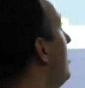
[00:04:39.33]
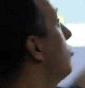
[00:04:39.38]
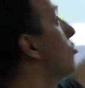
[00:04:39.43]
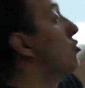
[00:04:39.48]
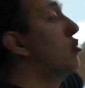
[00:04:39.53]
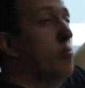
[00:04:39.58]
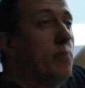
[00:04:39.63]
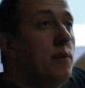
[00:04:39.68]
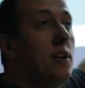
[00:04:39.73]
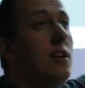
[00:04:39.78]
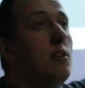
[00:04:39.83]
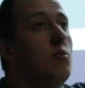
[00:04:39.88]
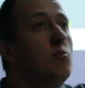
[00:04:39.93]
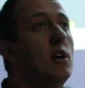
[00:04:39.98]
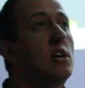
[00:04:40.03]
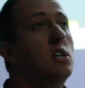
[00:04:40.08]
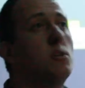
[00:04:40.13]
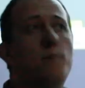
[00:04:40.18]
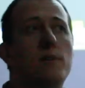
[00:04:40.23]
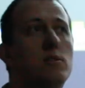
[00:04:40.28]
donc tu oublies les
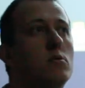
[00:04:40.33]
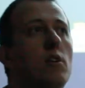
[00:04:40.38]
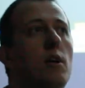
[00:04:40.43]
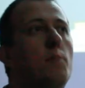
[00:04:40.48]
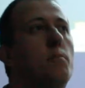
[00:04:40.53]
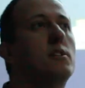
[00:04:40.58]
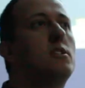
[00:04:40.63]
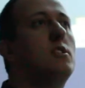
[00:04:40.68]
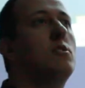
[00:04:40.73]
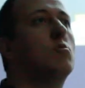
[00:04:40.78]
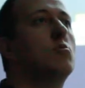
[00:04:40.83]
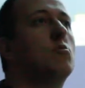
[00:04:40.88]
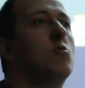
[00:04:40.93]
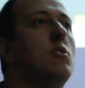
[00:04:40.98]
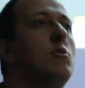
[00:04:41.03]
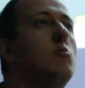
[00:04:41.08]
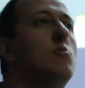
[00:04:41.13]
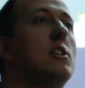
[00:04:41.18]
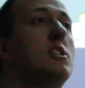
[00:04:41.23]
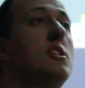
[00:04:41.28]
nuages, parce que la précision sur les
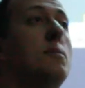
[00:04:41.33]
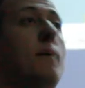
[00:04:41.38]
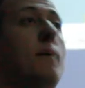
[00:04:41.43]
nuages c'est